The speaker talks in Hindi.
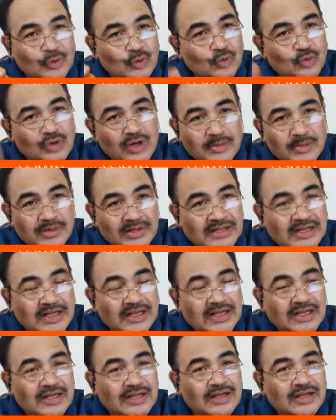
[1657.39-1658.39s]
उन्हें
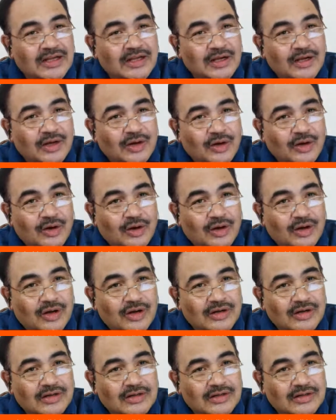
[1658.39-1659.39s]
बताएं
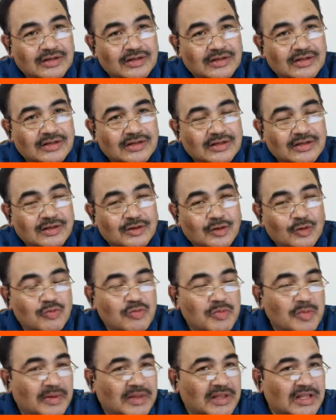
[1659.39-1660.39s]
और
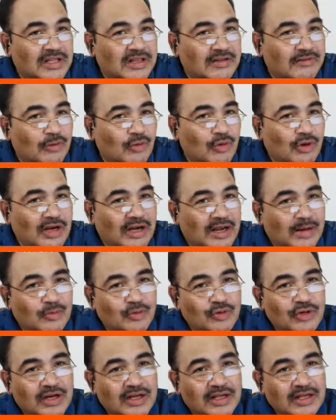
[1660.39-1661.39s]
होम्योपैथिक दवाओं का लाभ
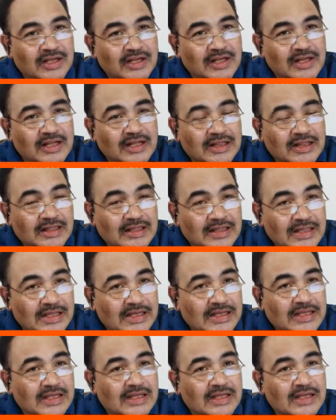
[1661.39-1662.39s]
उठाएं
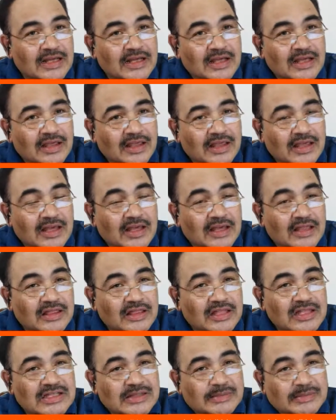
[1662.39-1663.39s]
देखें कि
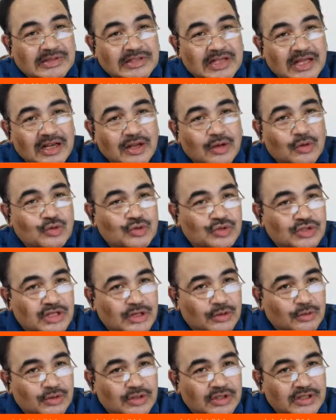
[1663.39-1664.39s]
कितनी चमत्कारिक औषधि
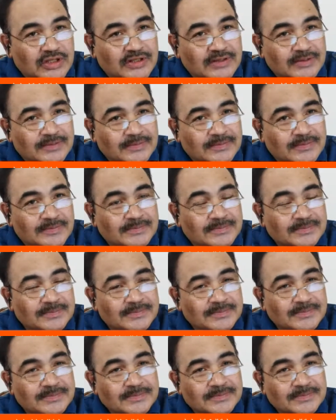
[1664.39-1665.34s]
है जी